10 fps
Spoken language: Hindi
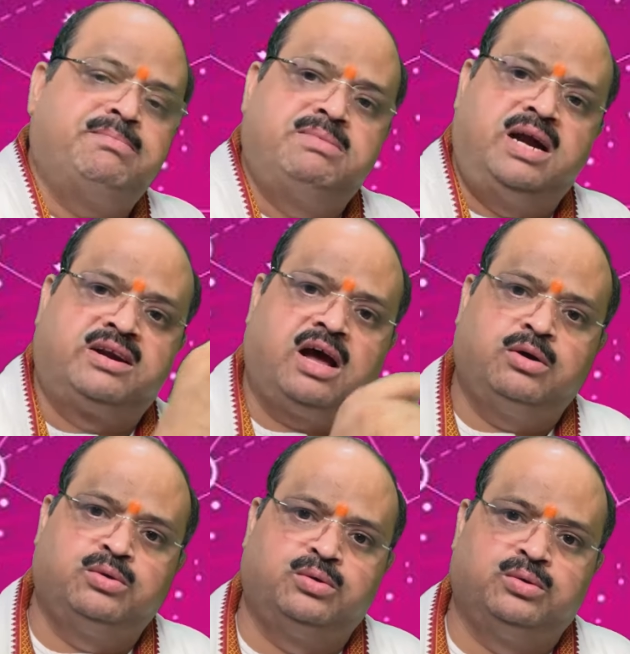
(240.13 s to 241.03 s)
में बैठा
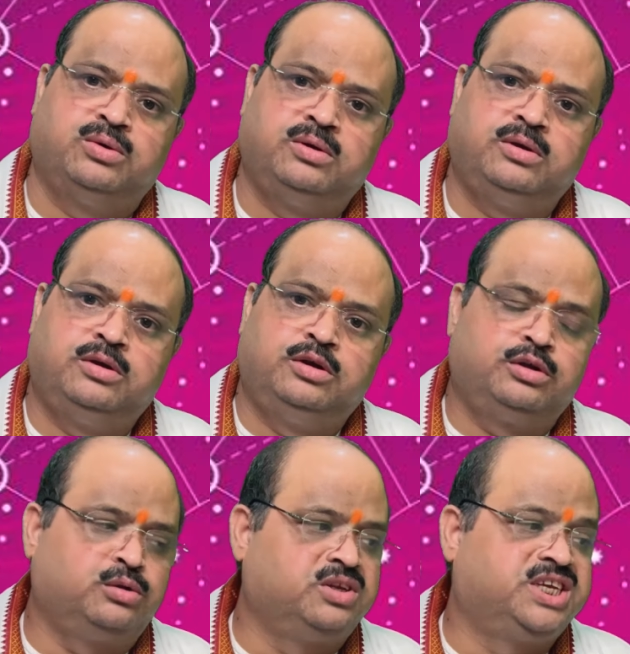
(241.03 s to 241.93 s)
हो
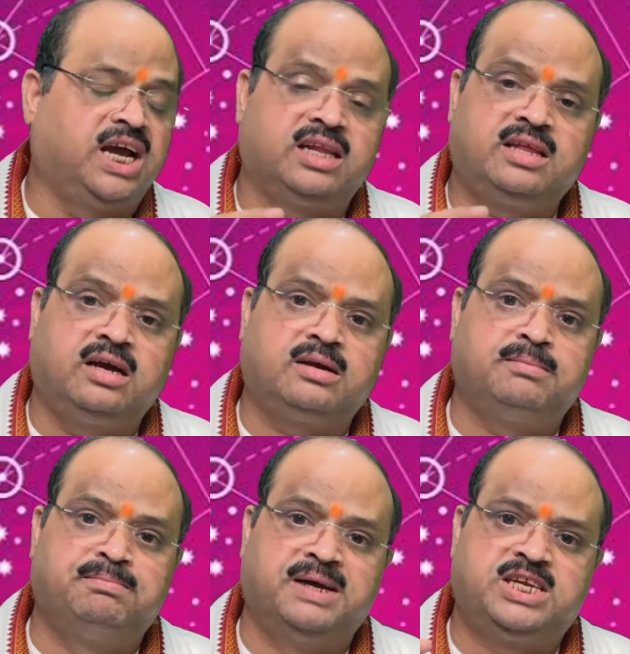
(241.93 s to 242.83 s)
तो जातक
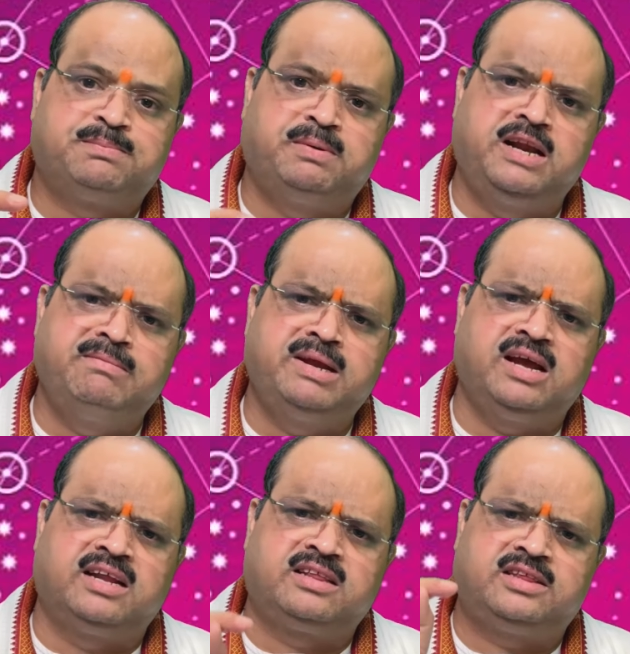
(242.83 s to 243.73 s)
बचपन में
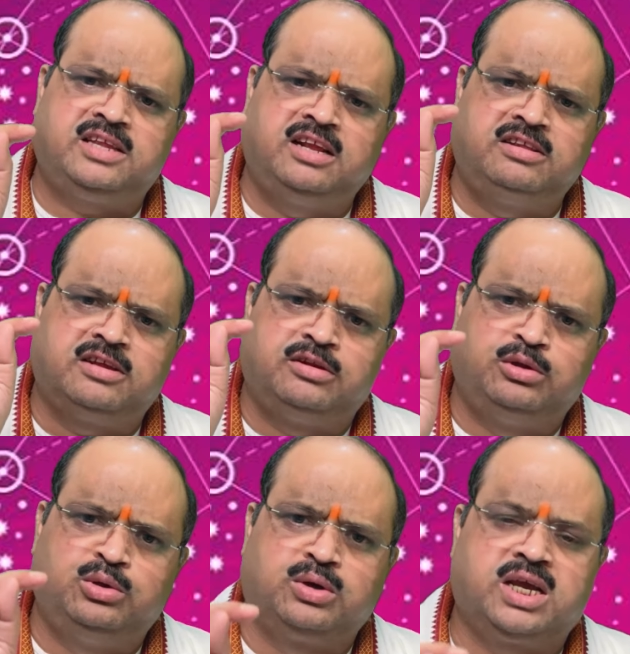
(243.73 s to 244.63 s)
अत्यंत
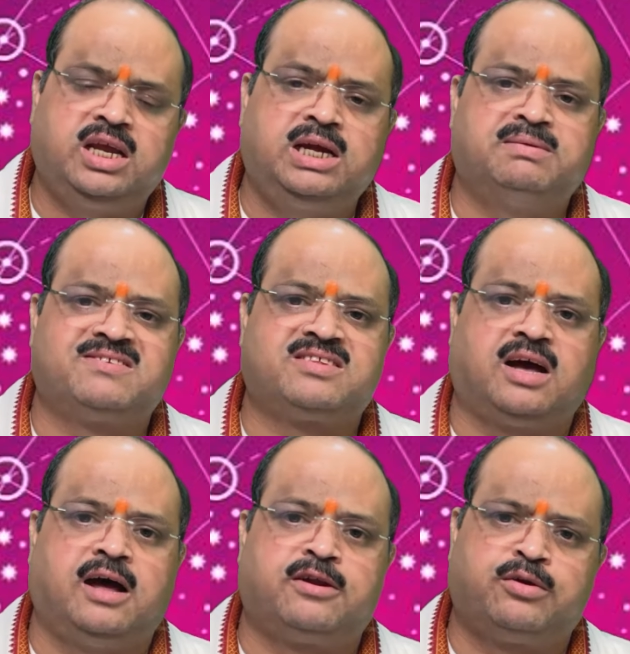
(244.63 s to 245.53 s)
दुखी
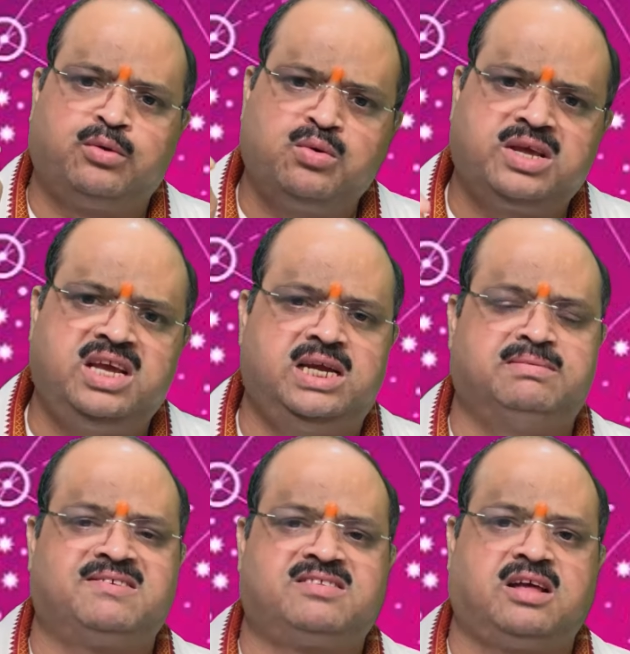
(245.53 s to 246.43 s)
अवस्था रोगी
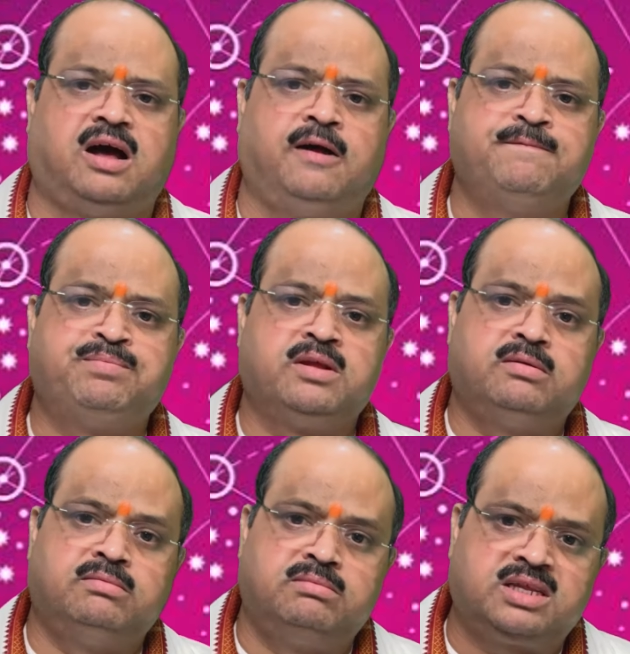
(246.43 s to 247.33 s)
अवस्था
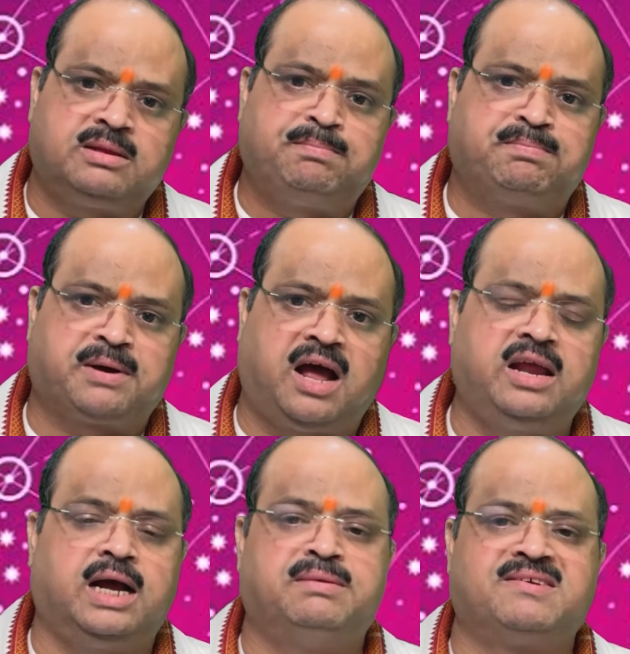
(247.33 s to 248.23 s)
मृत
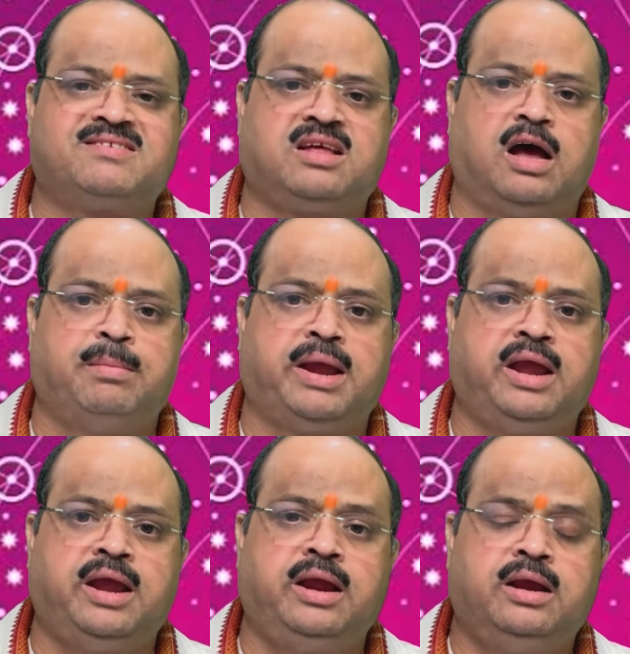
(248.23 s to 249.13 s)
प्राय अवस्था
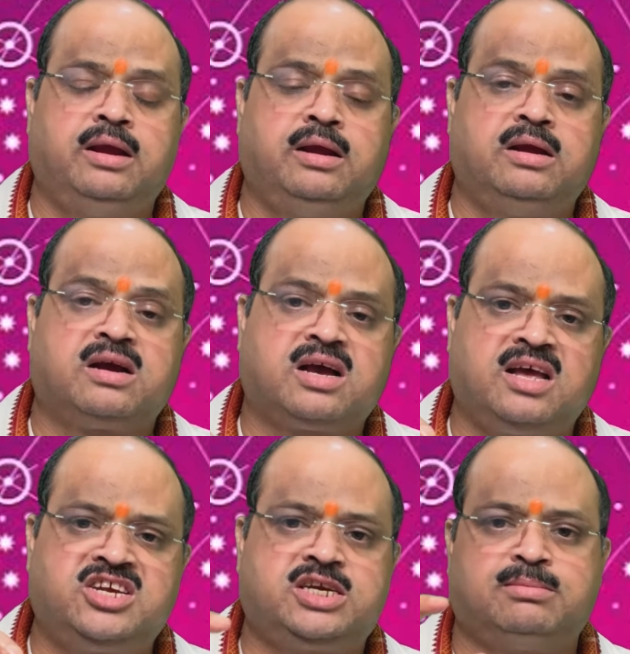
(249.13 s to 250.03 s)
में
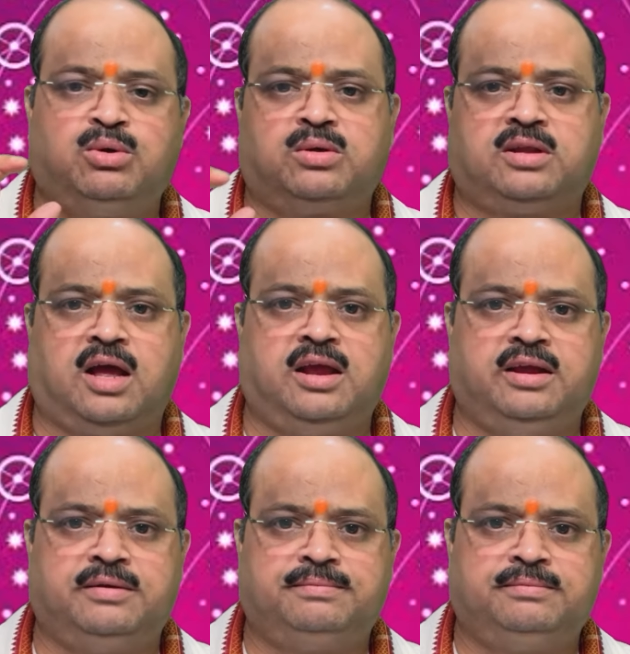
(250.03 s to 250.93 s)
कष्ट भोगता है
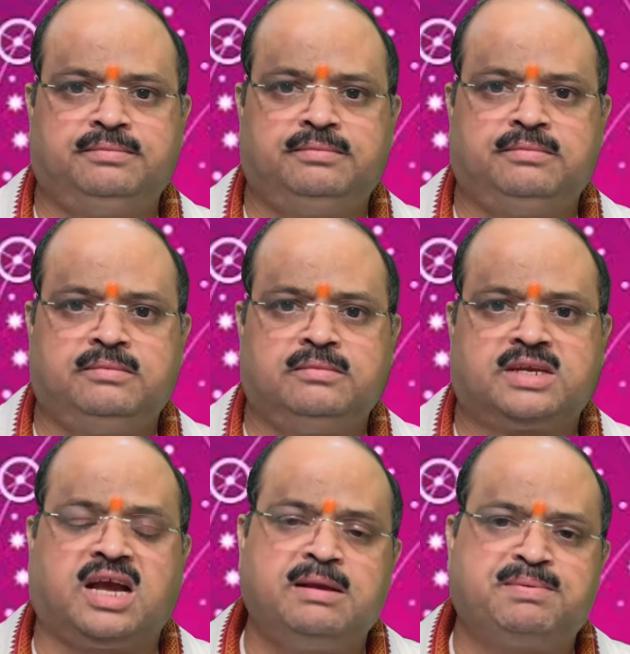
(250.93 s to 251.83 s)

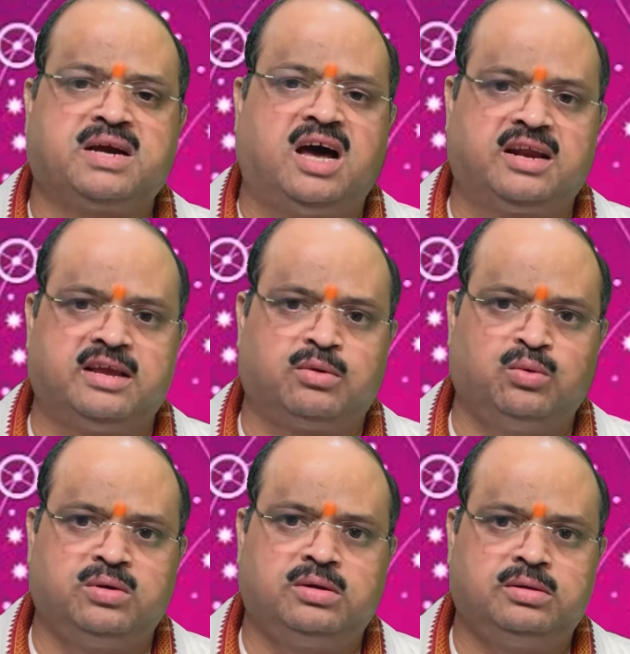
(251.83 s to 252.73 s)
कई प्रकार के
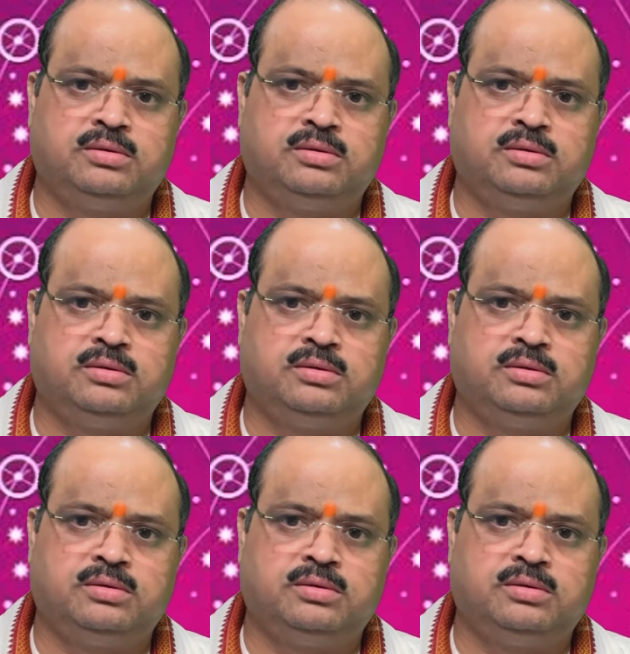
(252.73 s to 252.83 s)
रोग